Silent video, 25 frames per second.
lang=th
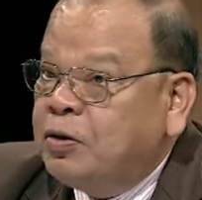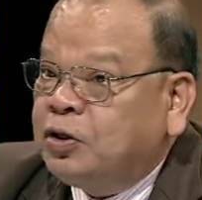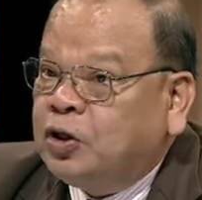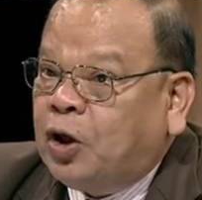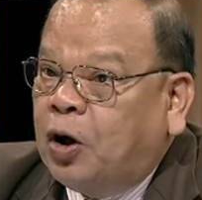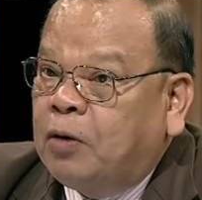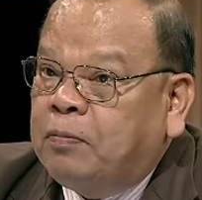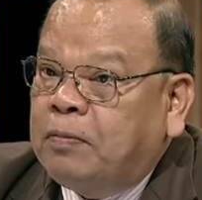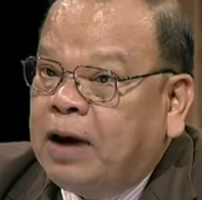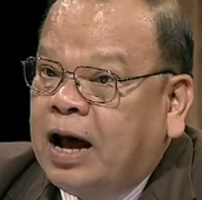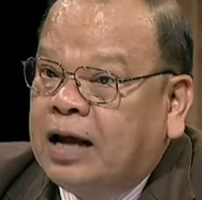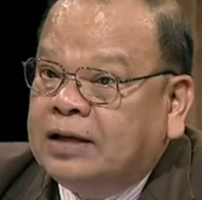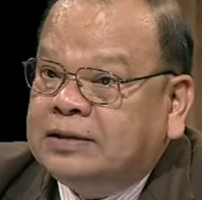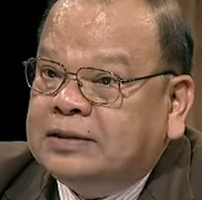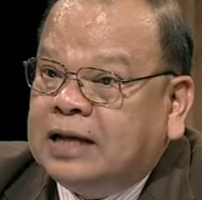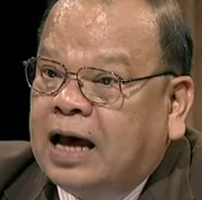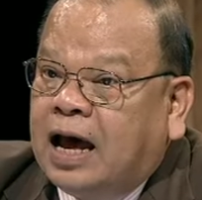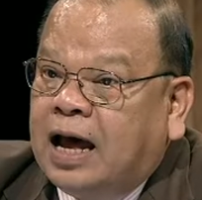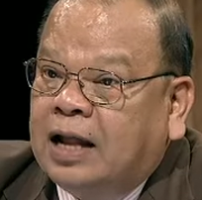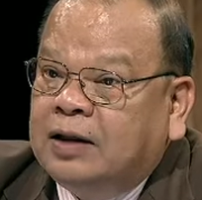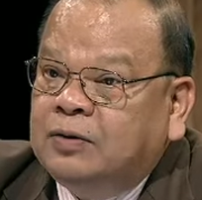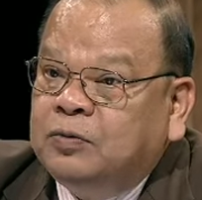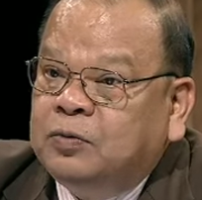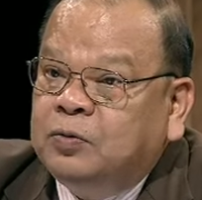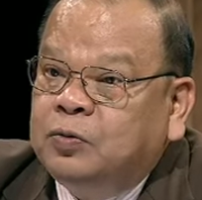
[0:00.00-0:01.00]
ต่อมาศา
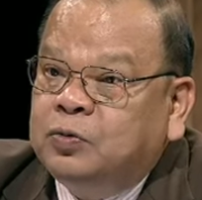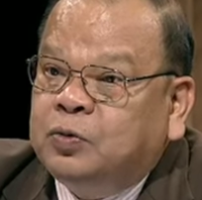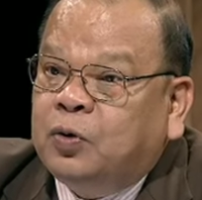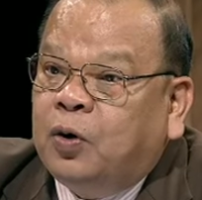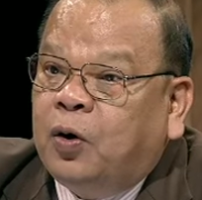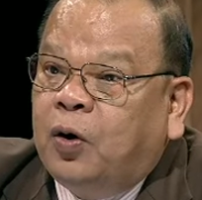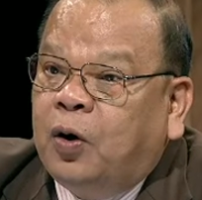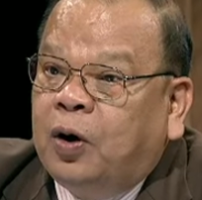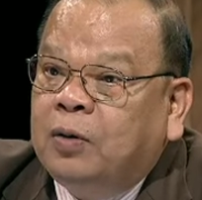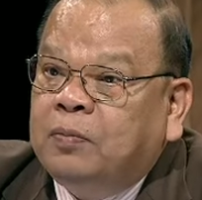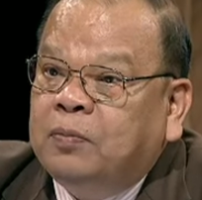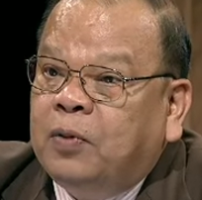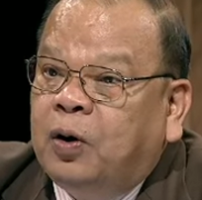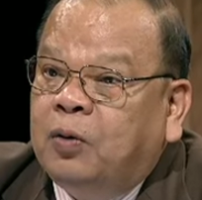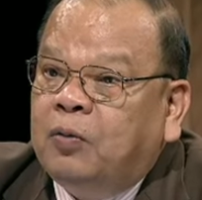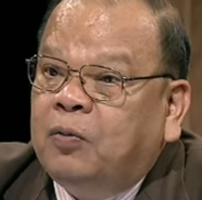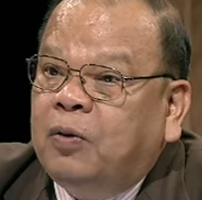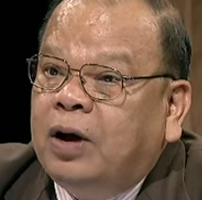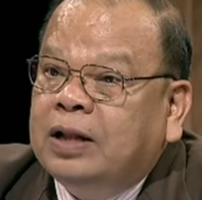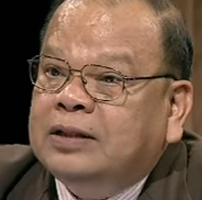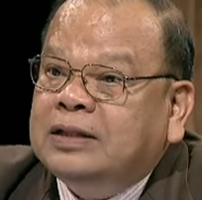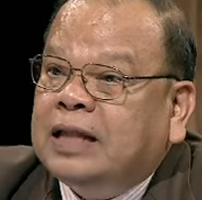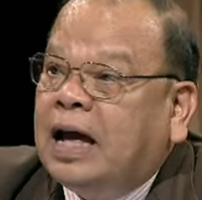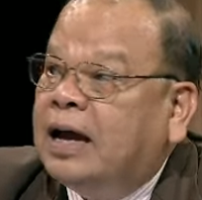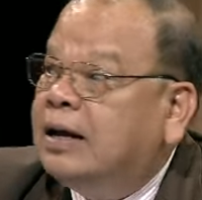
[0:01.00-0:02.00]
ลอุทธรบอก
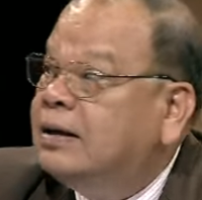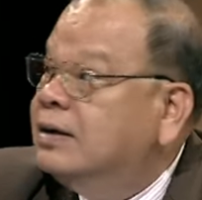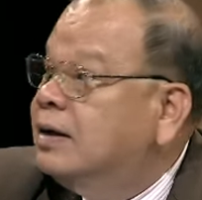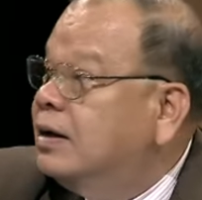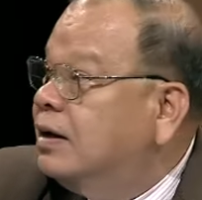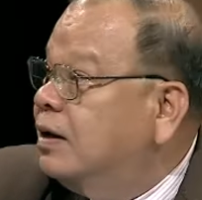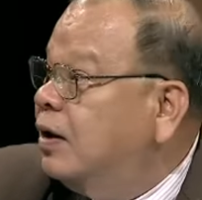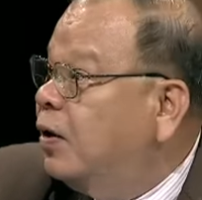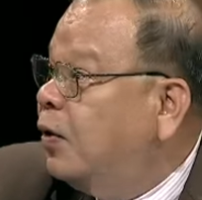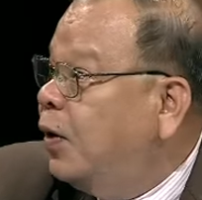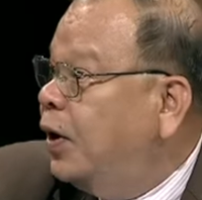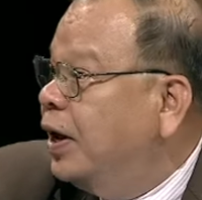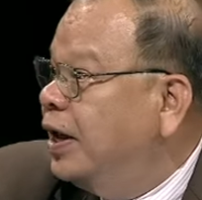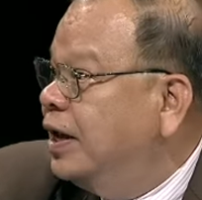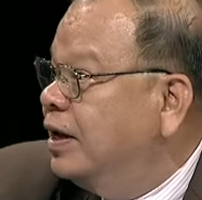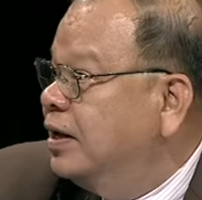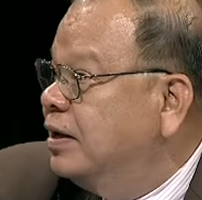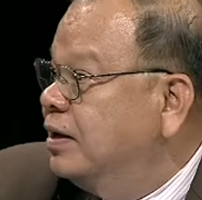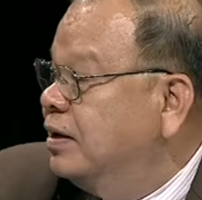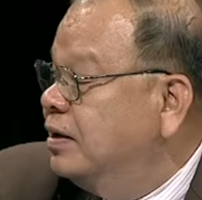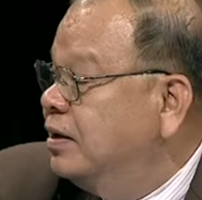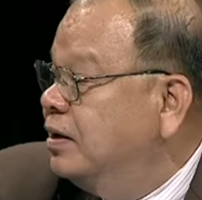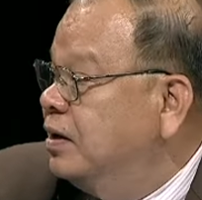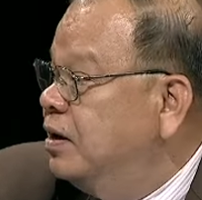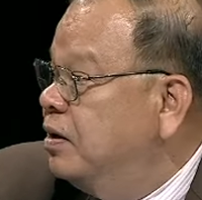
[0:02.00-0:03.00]
ว่าตั้งเลื่อนลอย
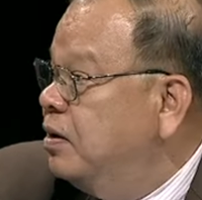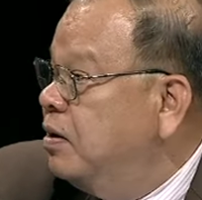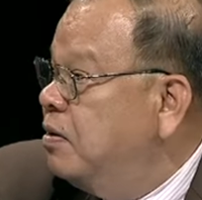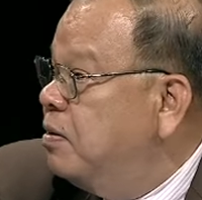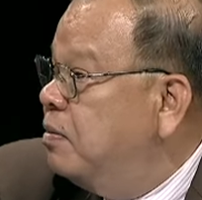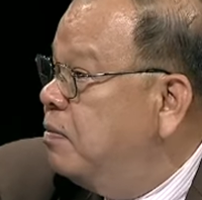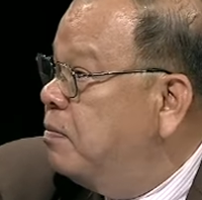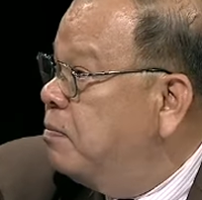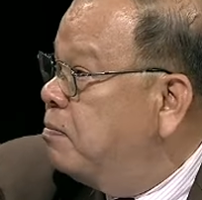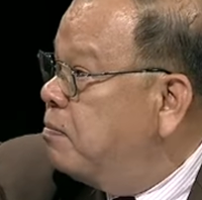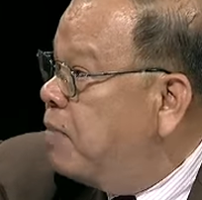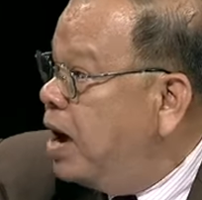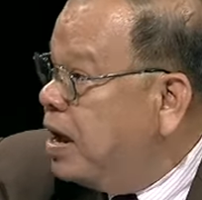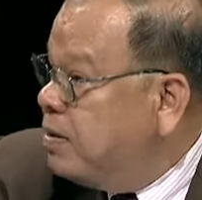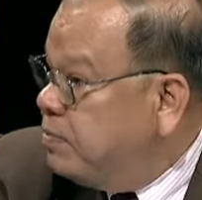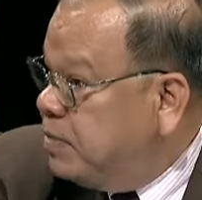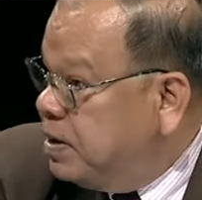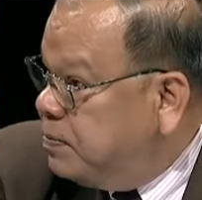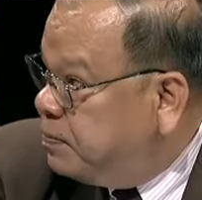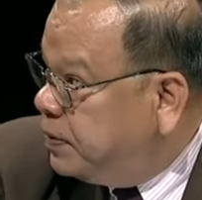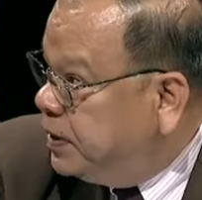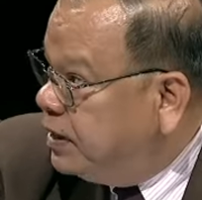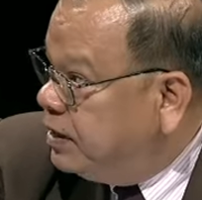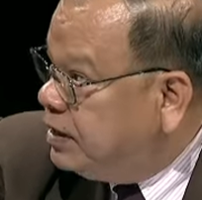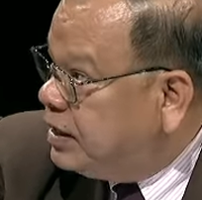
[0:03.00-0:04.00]
ไม่มี
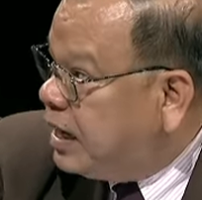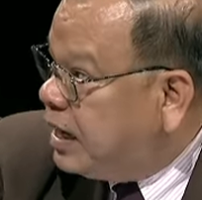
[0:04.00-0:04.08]
พื้น